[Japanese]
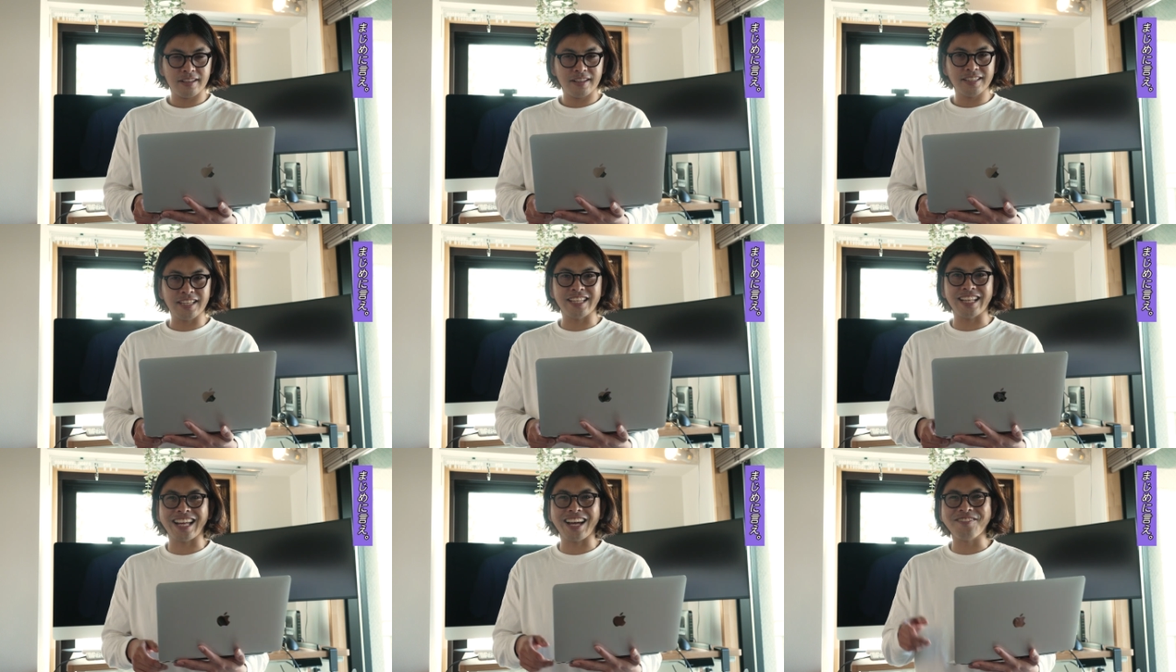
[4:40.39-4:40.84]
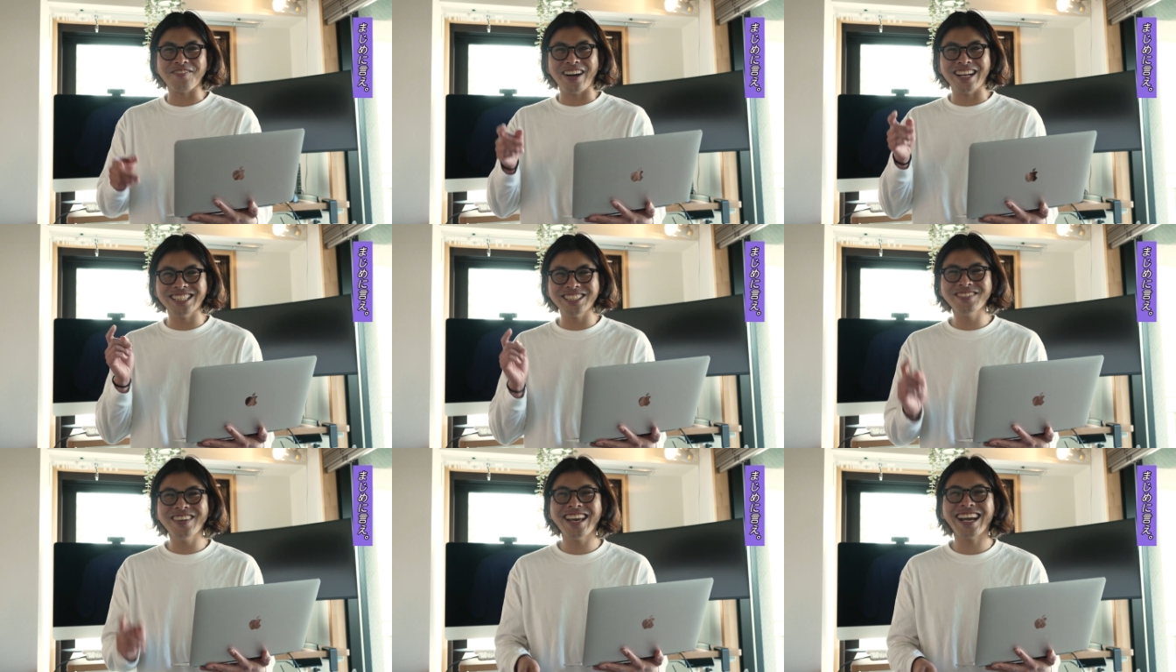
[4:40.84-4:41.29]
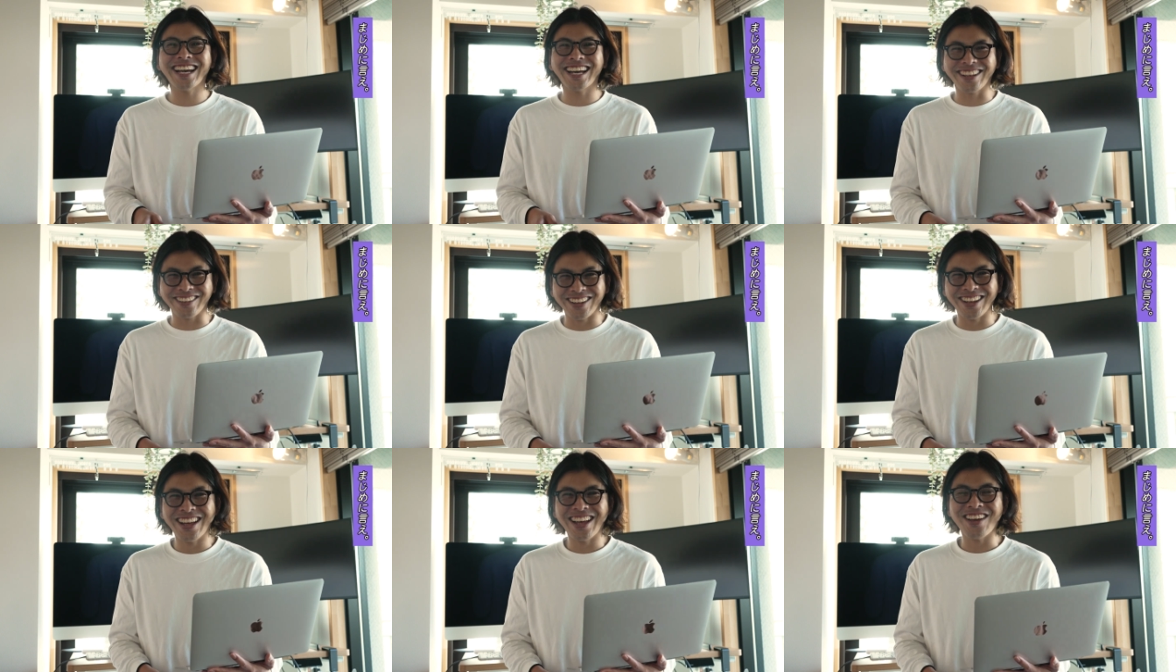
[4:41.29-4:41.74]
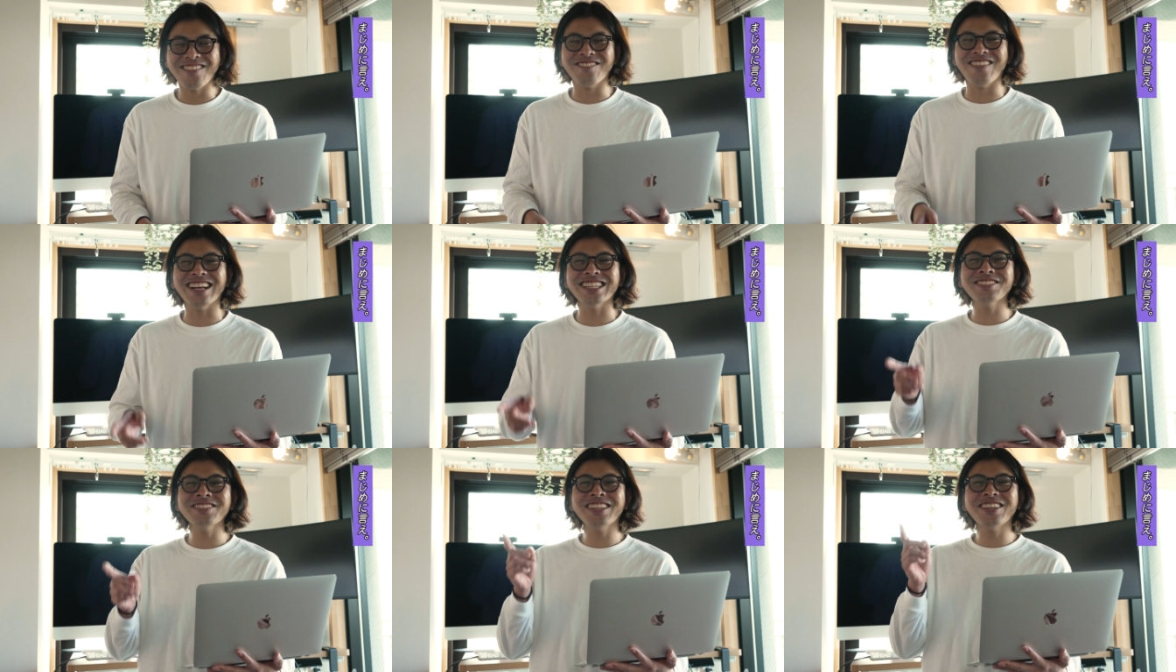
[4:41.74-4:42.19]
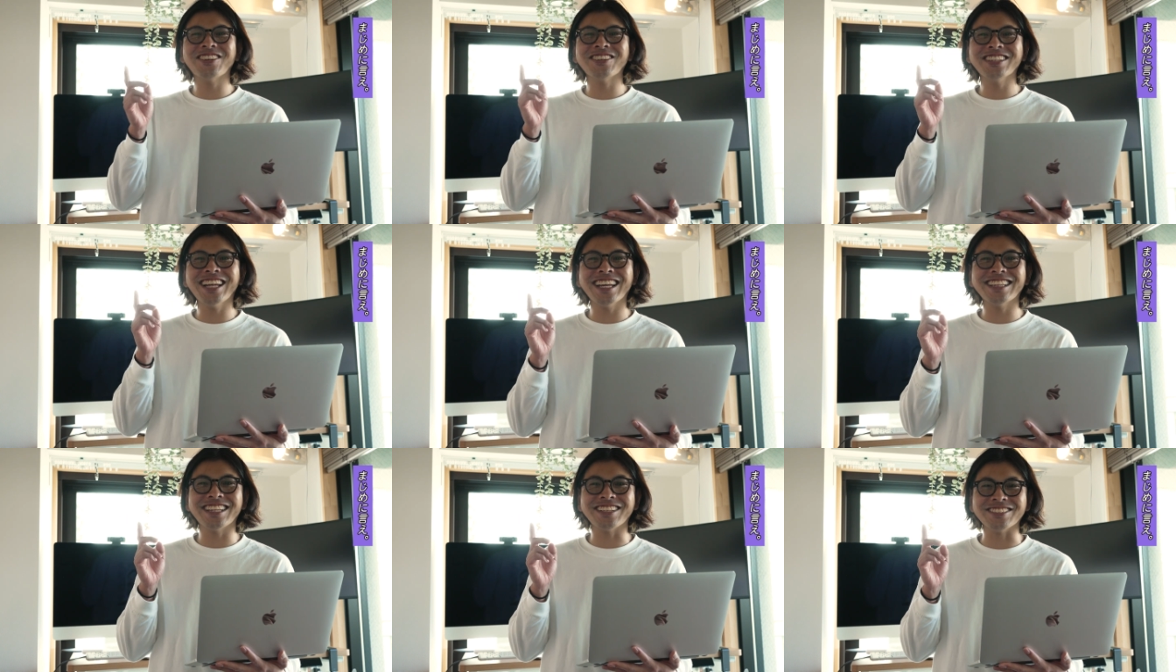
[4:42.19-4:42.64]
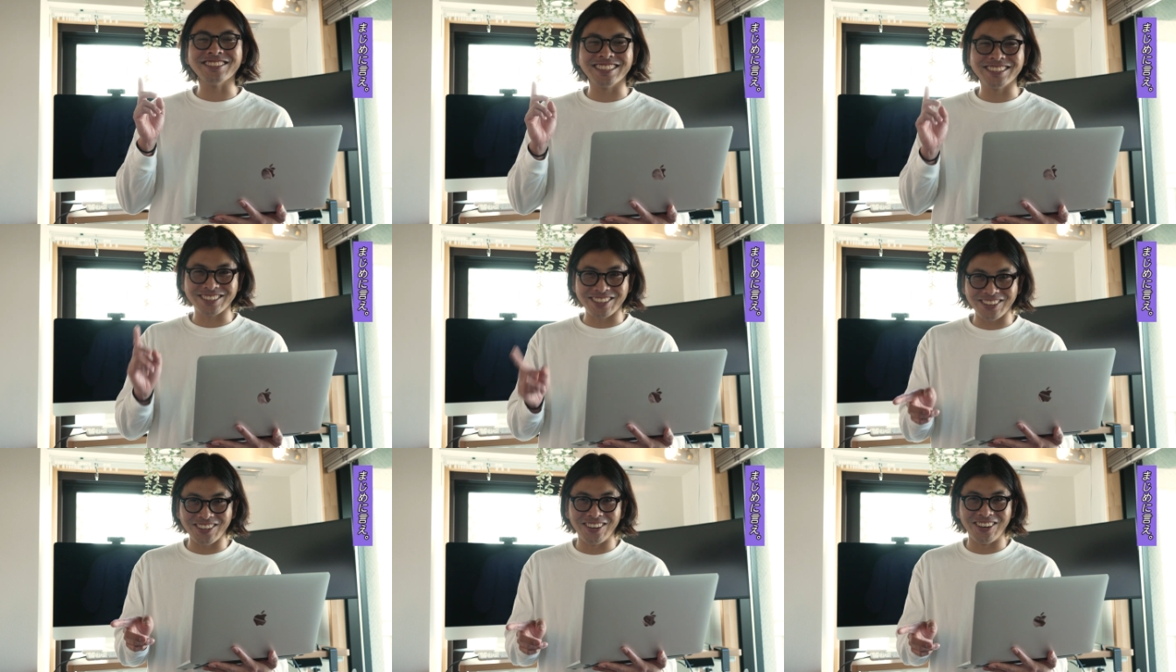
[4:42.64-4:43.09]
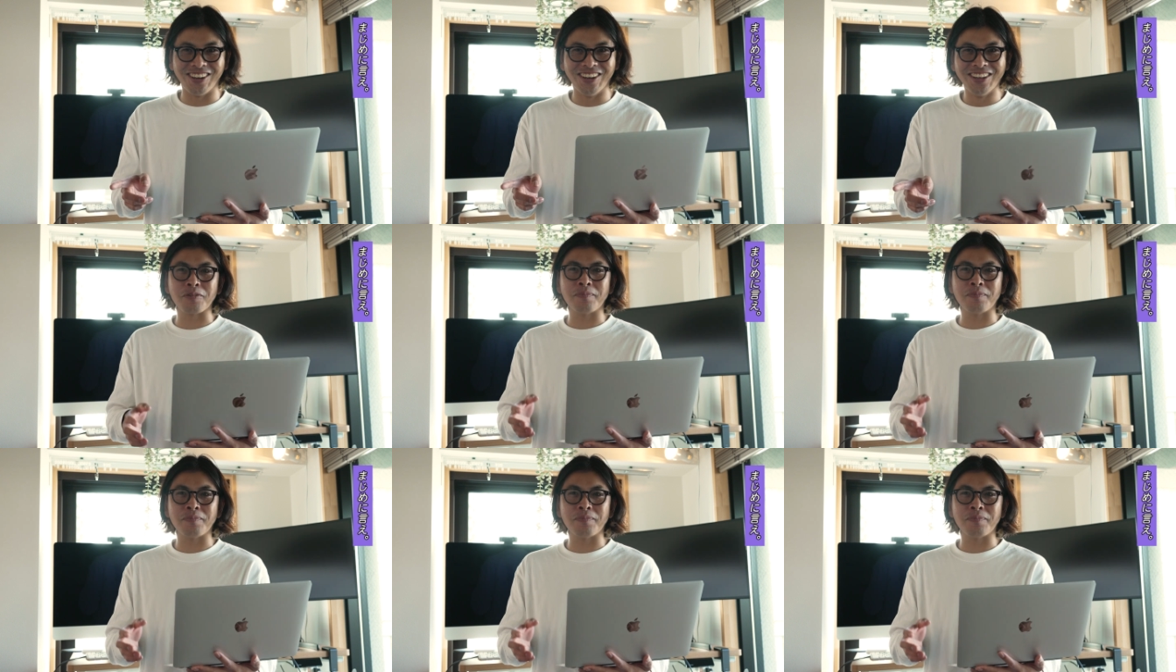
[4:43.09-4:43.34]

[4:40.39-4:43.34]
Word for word: いや、だから真面目やから、真面目に答えてるんですけど、